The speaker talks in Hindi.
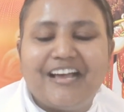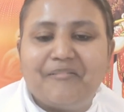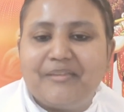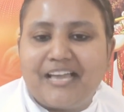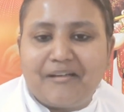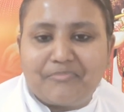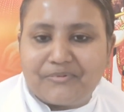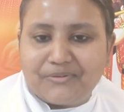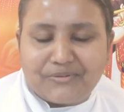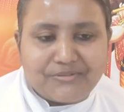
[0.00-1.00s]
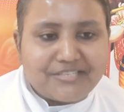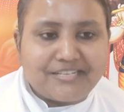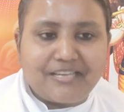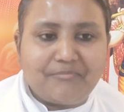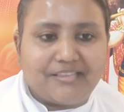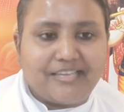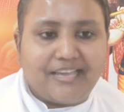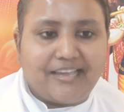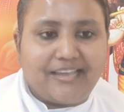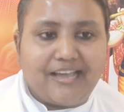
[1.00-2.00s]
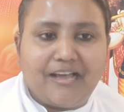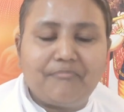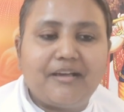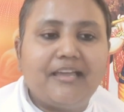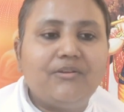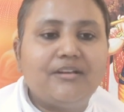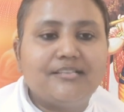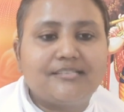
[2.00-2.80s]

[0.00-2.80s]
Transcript: अभी आपको कुछ नहीं बताया गया आप आए हो ना